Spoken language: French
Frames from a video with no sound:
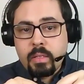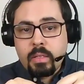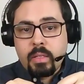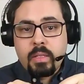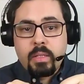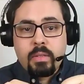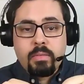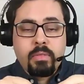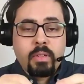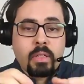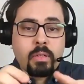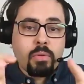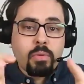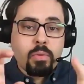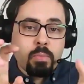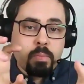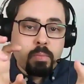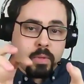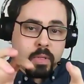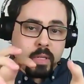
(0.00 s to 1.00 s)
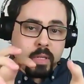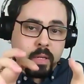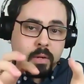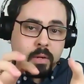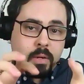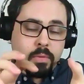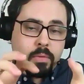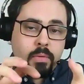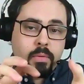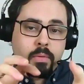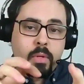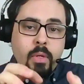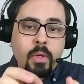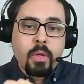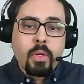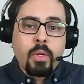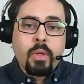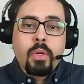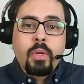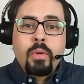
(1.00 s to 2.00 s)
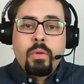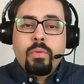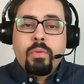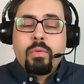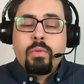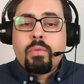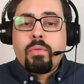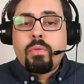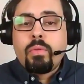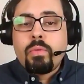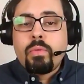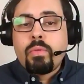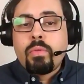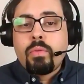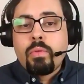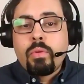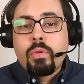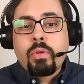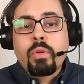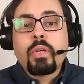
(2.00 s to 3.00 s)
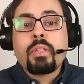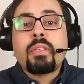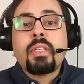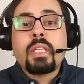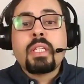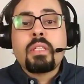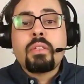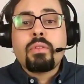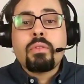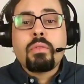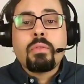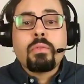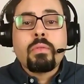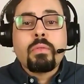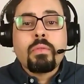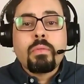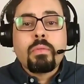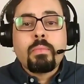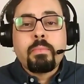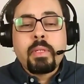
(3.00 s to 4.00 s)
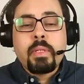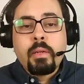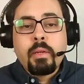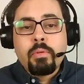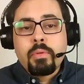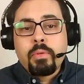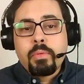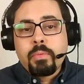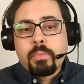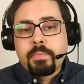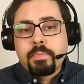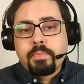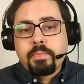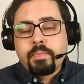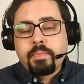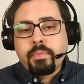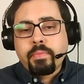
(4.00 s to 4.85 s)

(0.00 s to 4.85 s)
qui va composer le, le cortex euh, pileux.